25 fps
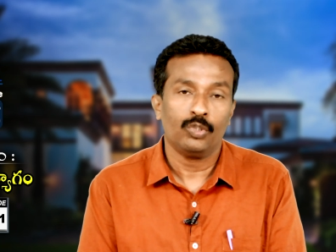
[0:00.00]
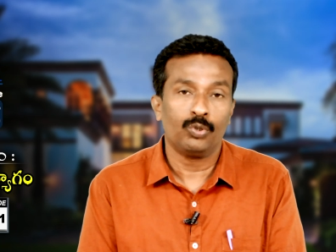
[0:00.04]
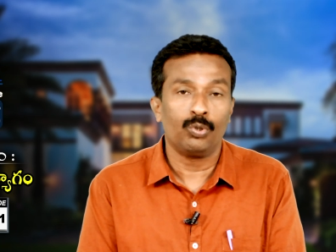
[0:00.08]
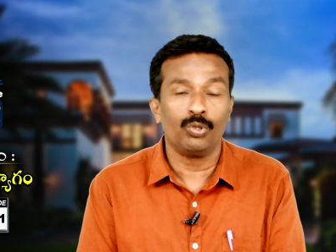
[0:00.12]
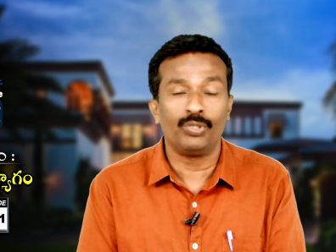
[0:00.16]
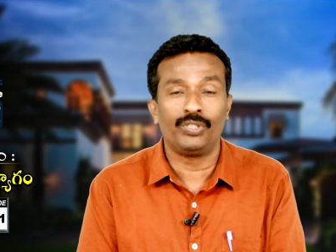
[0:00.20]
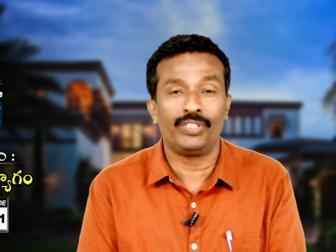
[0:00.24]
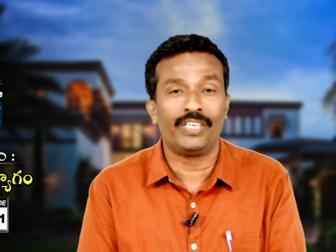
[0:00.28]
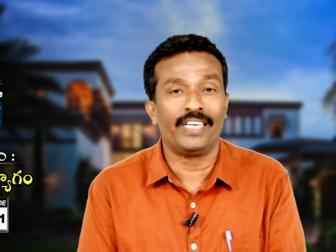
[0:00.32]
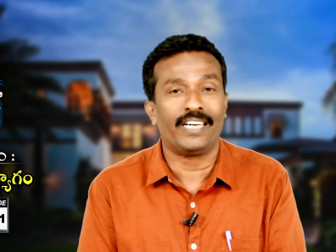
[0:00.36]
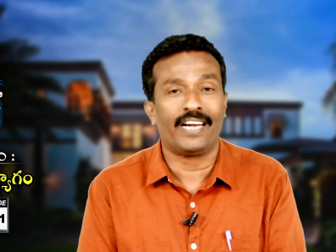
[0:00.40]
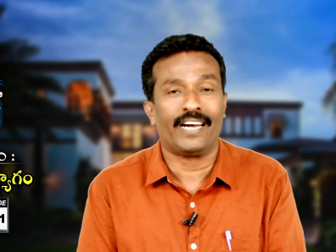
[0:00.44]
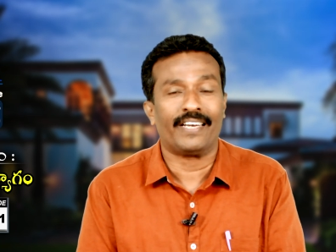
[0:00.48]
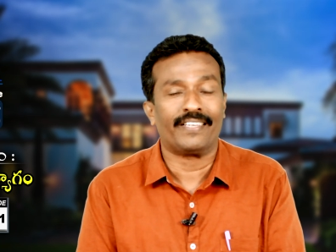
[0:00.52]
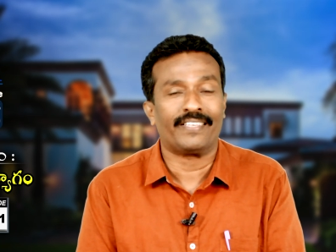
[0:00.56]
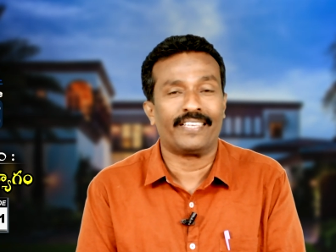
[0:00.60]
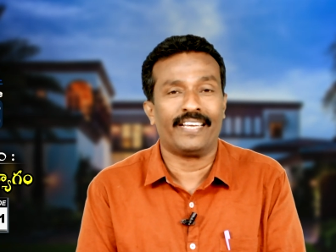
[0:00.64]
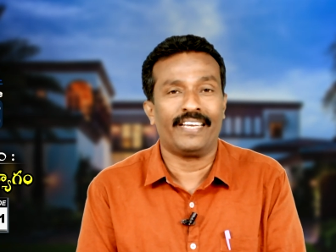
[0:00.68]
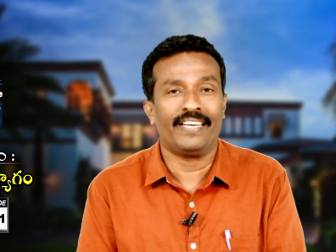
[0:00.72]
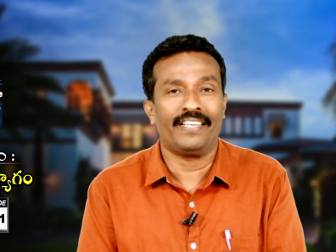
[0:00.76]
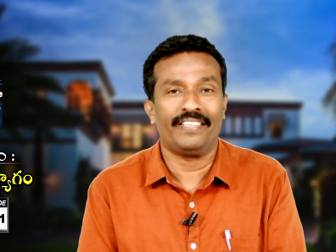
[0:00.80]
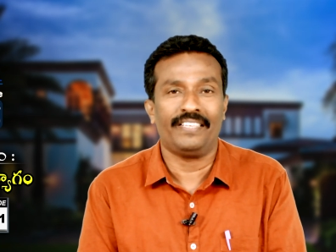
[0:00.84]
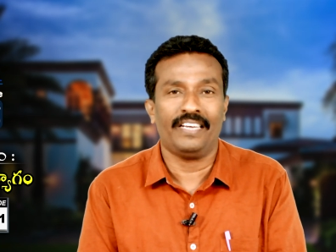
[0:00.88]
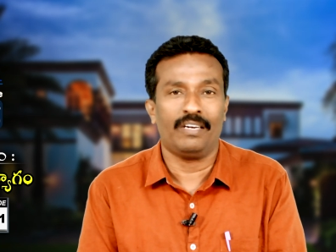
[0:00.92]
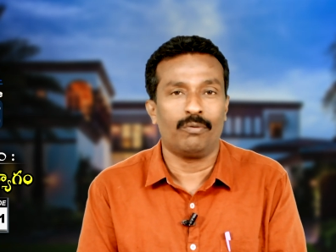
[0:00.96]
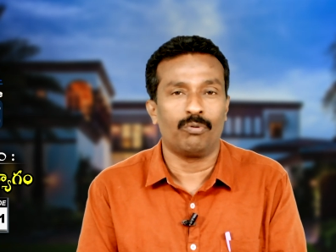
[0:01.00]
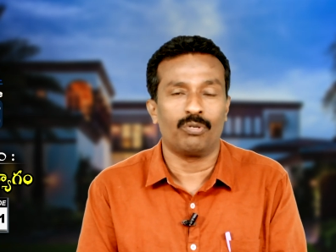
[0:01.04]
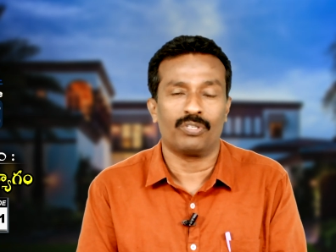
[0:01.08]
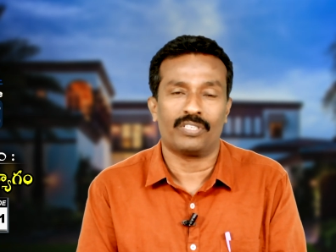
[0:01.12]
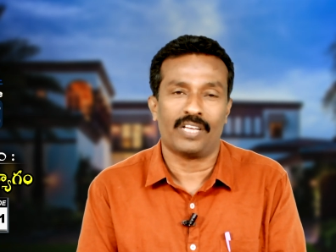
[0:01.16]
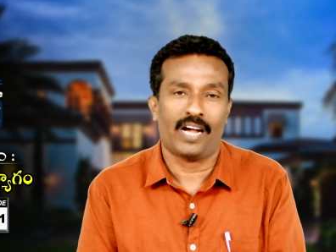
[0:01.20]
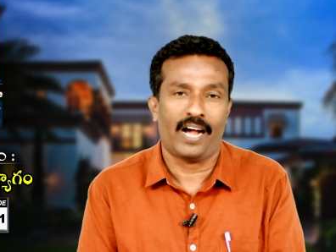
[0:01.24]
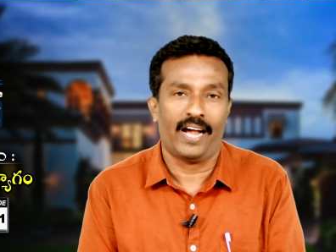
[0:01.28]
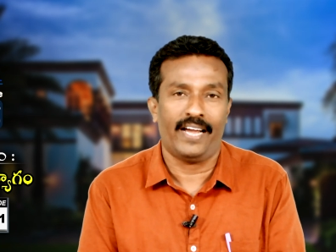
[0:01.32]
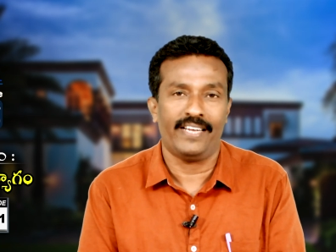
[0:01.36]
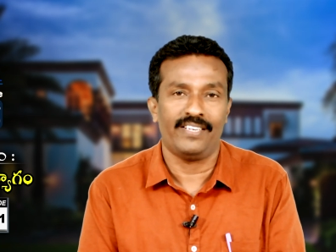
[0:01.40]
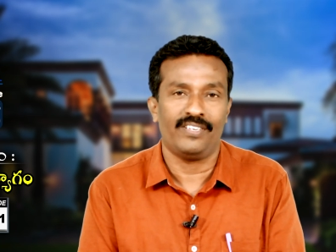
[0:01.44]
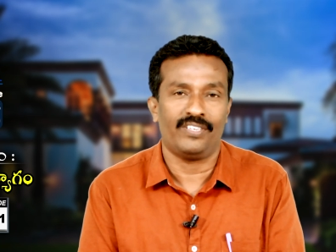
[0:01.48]
సృష్టికర్త అయిన దేవుడు
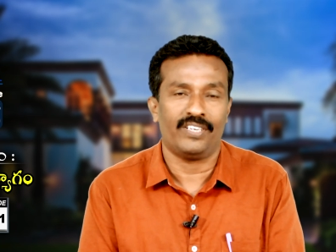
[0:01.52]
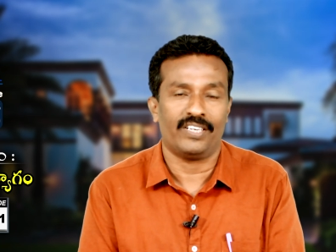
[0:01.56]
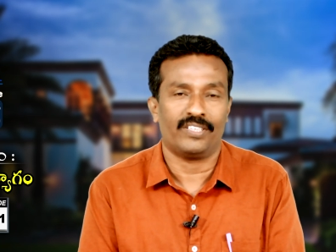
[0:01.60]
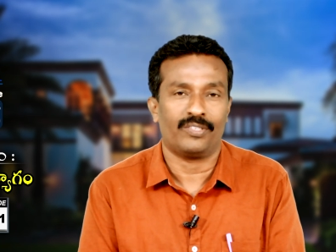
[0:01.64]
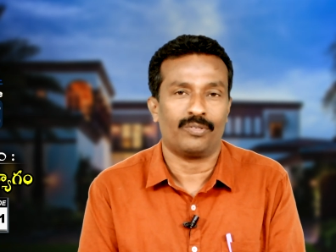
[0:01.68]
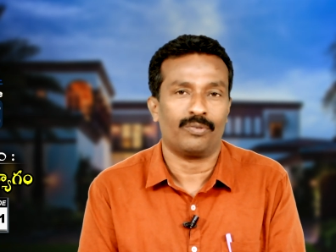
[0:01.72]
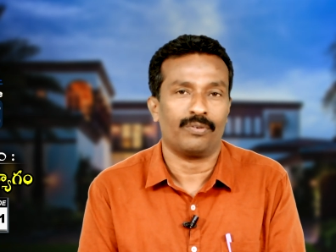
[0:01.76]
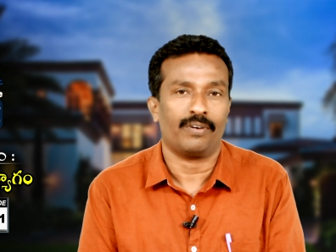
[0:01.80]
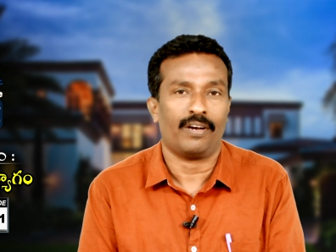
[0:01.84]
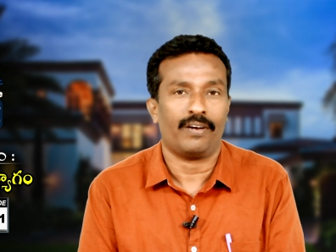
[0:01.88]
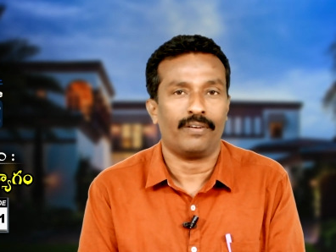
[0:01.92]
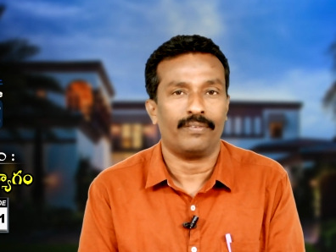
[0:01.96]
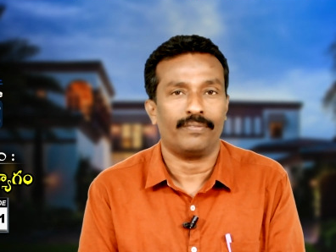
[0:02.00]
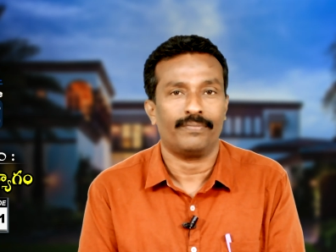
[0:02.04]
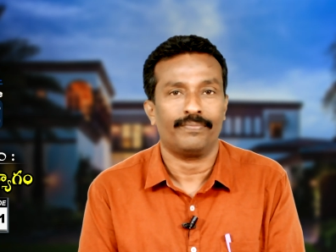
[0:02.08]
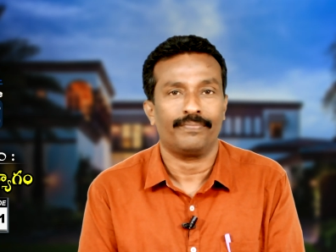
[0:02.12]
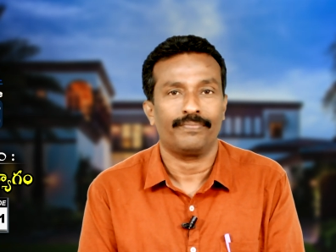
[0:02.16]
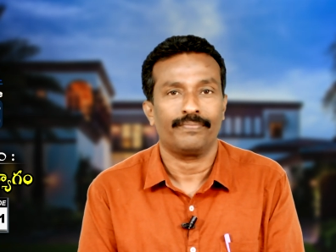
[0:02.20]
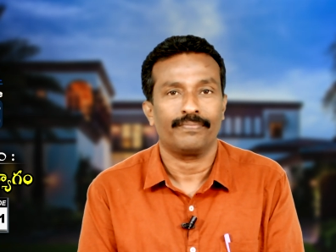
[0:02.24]
సహాయం చేస్తున్నాడు